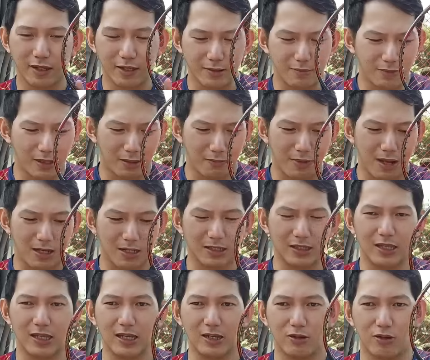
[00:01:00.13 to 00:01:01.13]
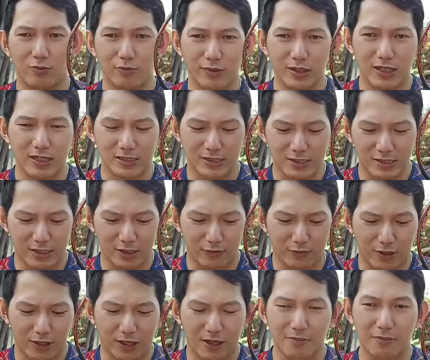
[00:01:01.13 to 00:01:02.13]
blacknya black banget ya, kombinasi dengan
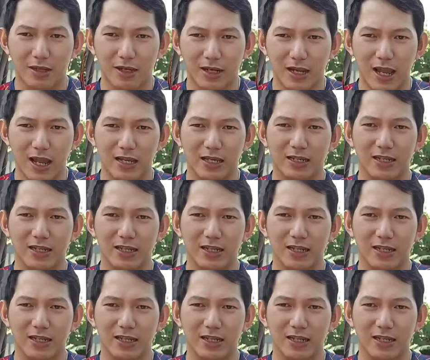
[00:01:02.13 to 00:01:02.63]
warna merah.